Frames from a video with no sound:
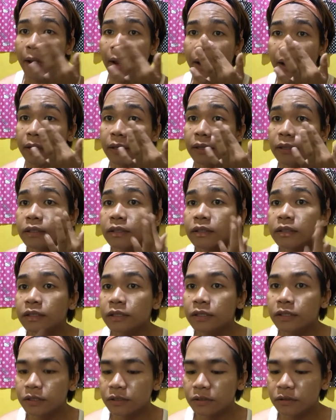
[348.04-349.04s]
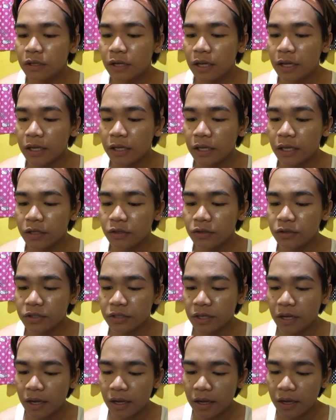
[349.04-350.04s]
Ayan. So, lalagyan nyo
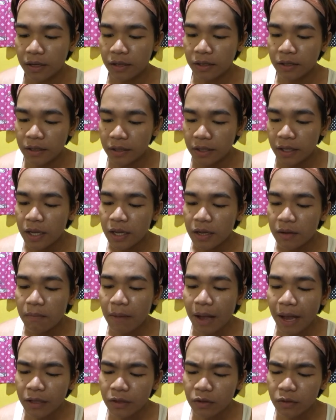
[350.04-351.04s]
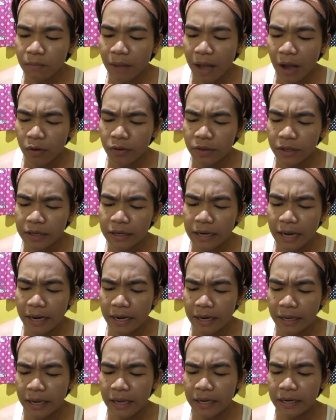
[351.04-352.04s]
siya bakit ba ako
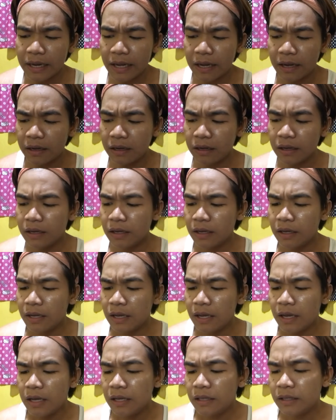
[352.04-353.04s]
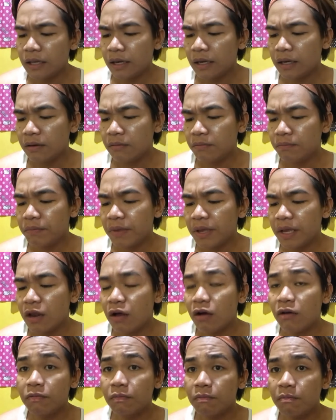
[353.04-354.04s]
naglalagay ng, ng
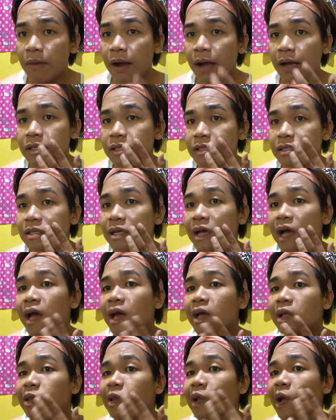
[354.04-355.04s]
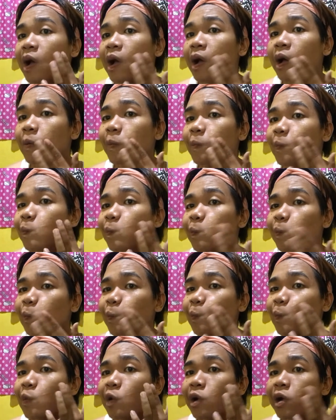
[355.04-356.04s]
peel-off mask kahit na
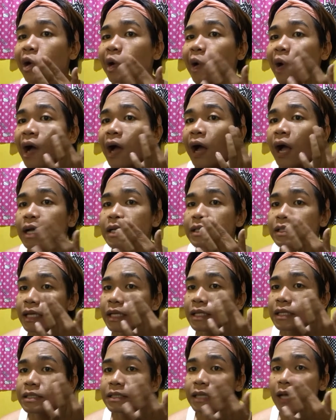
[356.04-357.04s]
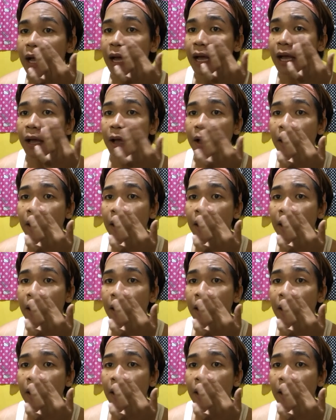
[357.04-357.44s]
aside sa